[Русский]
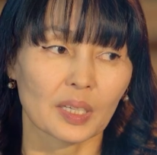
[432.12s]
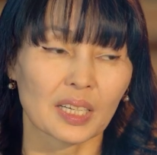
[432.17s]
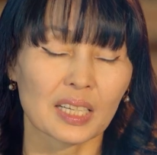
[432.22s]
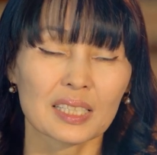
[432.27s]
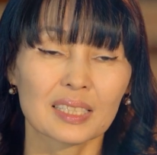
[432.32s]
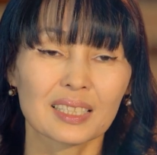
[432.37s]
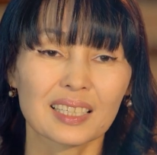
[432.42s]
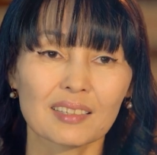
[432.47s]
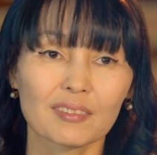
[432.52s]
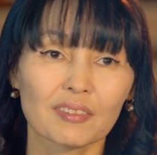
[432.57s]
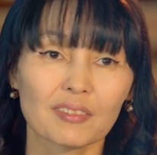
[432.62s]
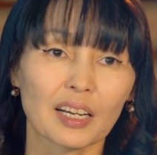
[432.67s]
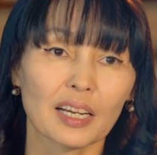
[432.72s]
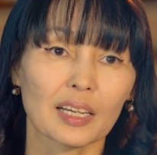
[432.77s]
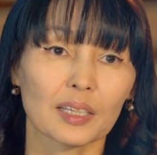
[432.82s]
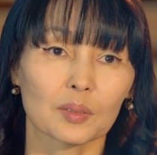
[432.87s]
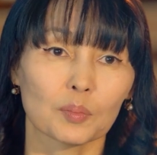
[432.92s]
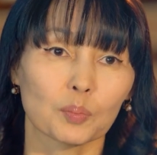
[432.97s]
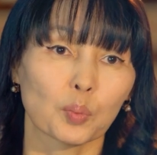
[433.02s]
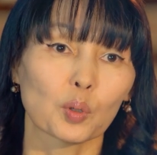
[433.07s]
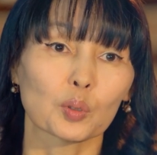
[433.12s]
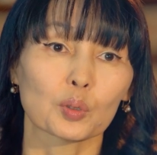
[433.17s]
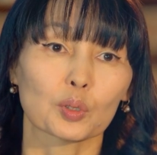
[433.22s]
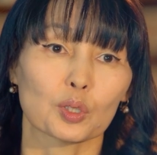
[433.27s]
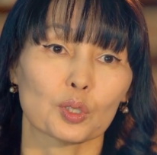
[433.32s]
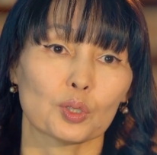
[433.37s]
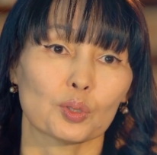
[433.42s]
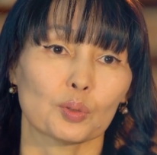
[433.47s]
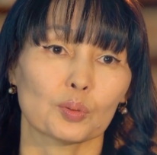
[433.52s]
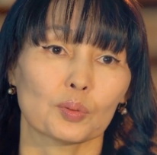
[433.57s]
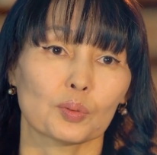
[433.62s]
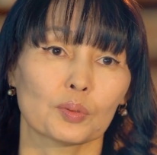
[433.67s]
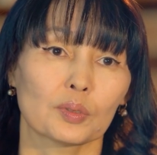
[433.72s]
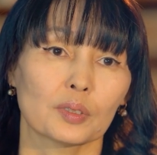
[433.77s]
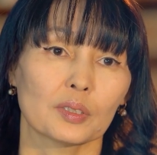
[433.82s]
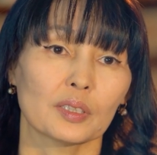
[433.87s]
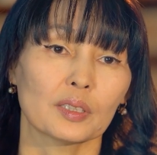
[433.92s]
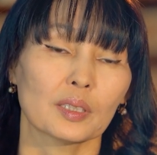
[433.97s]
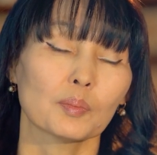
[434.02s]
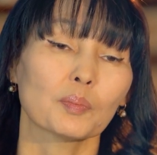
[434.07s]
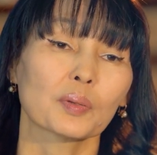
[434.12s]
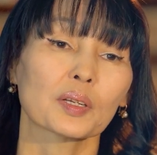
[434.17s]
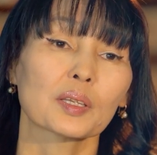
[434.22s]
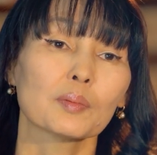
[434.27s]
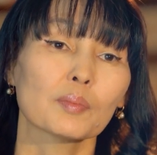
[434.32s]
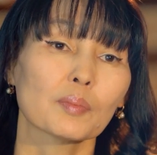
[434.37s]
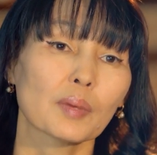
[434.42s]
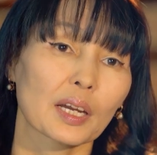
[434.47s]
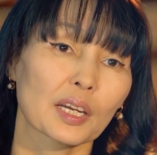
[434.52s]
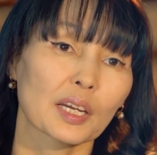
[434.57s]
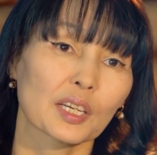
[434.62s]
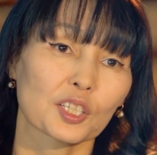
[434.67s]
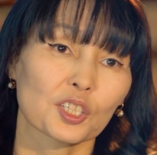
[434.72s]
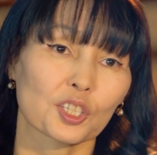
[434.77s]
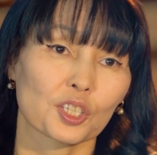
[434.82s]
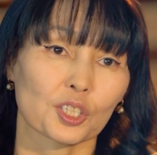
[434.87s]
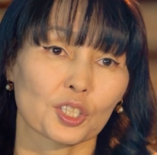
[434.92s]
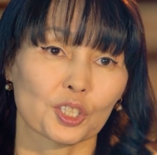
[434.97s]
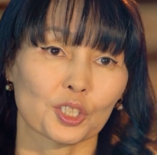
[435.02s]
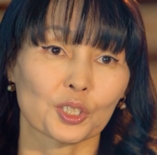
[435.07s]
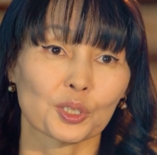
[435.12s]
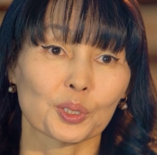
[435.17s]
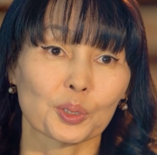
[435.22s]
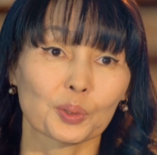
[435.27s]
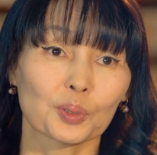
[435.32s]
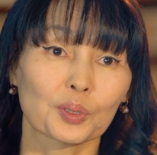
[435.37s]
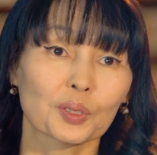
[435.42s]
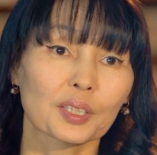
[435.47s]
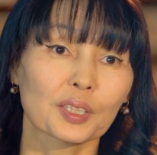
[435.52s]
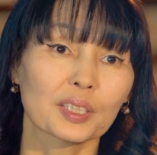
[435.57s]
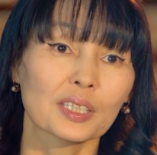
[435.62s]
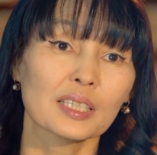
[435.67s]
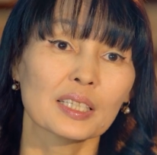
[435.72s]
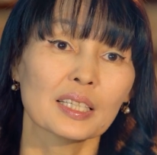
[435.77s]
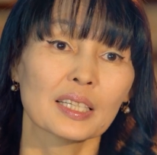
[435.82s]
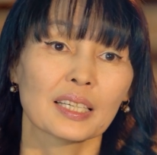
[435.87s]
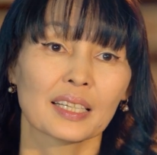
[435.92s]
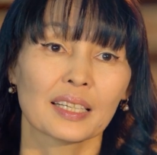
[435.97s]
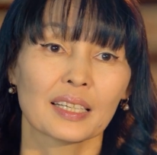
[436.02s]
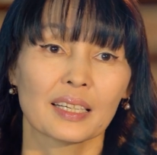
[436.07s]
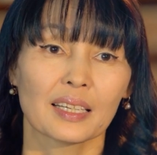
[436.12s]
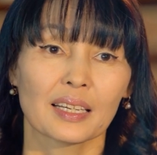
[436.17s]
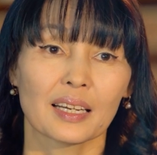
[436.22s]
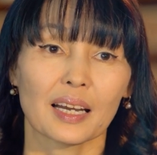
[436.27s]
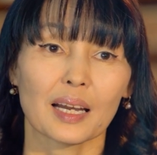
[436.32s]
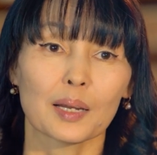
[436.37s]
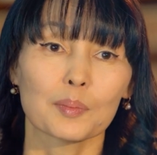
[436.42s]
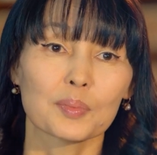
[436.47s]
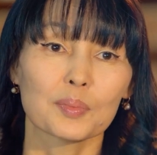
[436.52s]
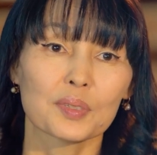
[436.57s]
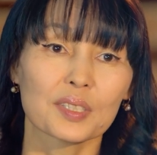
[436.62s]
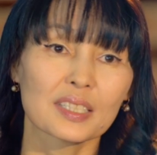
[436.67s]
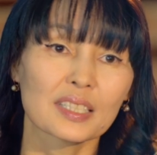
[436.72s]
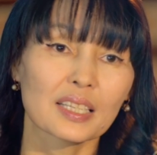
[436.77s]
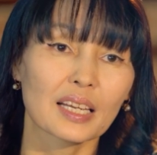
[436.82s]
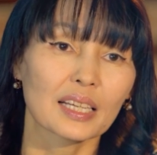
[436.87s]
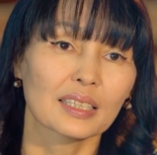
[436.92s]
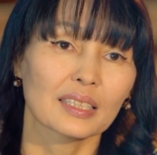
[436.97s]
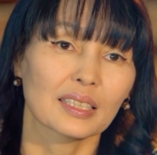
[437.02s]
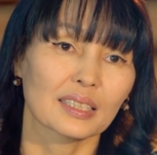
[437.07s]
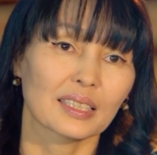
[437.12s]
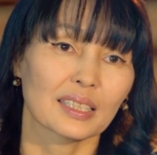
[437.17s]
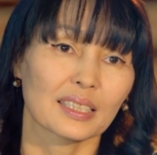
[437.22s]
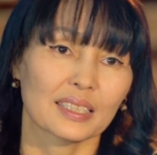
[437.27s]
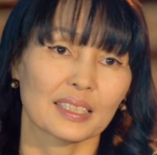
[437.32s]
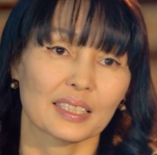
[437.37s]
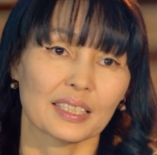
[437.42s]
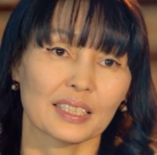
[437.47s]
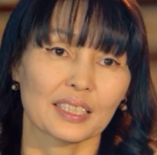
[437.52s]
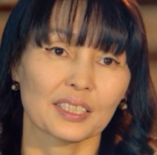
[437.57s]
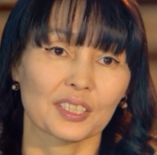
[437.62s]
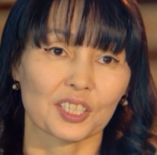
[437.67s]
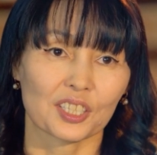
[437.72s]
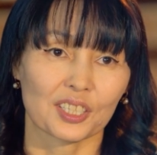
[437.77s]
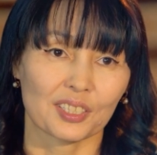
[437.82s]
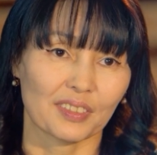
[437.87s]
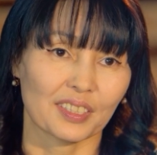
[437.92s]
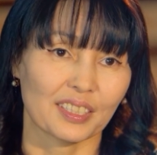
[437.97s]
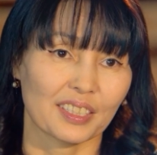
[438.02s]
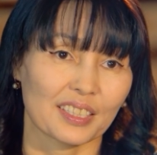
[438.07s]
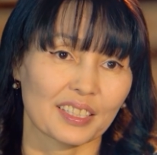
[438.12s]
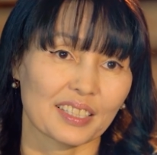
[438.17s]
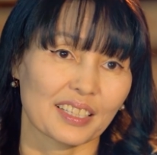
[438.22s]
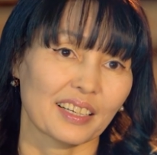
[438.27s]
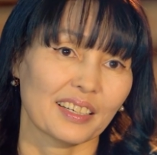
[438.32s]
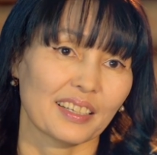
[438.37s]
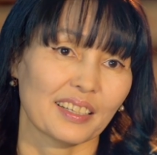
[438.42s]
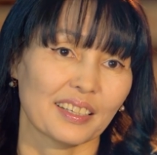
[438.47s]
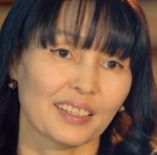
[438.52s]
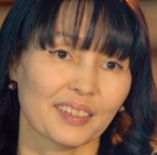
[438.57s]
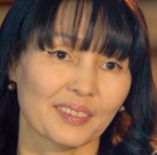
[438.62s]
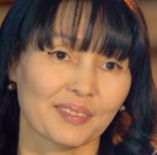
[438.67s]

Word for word: раскрывает полностью. И ты понимаешь, что ты обязательно достигнешь своей цели.